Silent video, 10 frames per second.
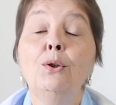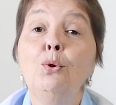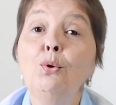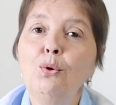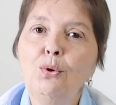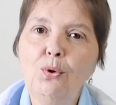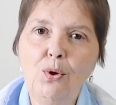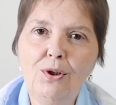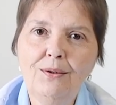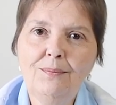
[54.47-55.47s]
do
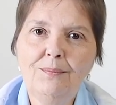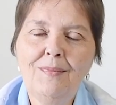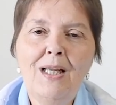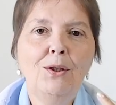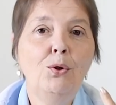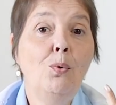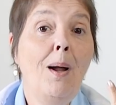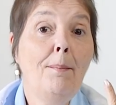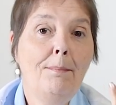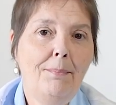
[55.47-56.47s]
tutor, do
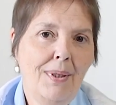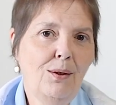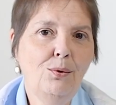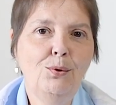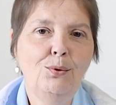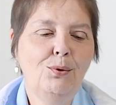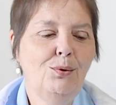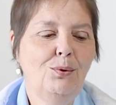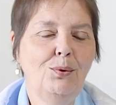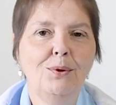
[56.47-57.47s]
amigo do
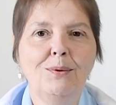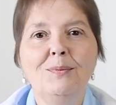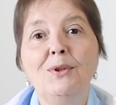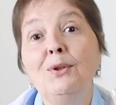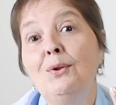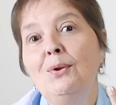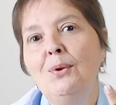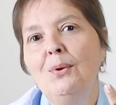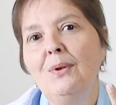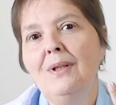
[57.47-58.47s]
tutor,
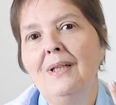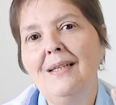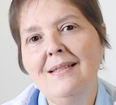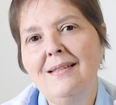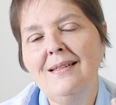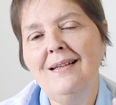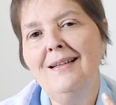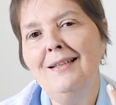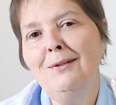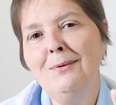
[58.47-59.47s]
do
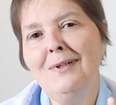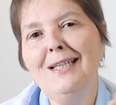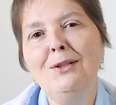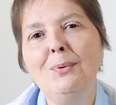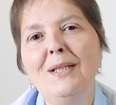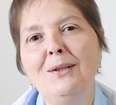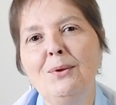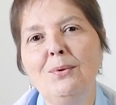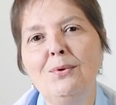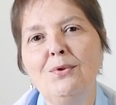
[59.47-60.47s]
estranho e do
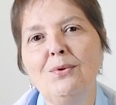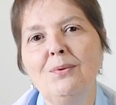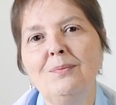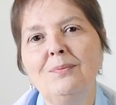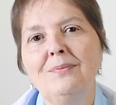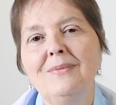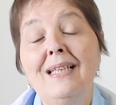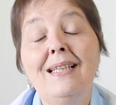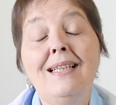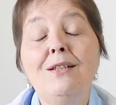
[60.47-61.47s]
intruso.
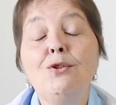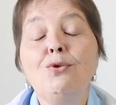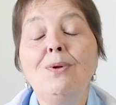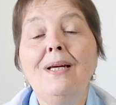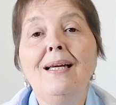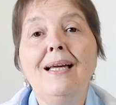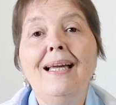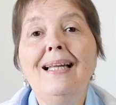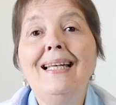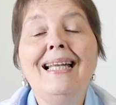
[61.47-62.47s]
E isso é,
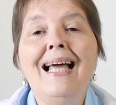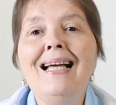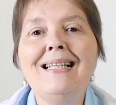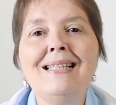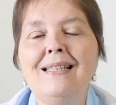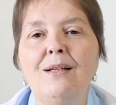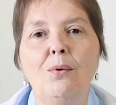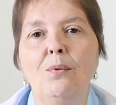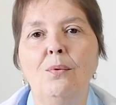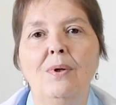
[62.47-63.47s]
é nasce
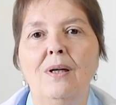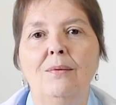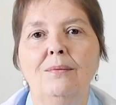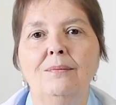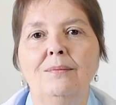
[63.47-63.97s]
com o cão.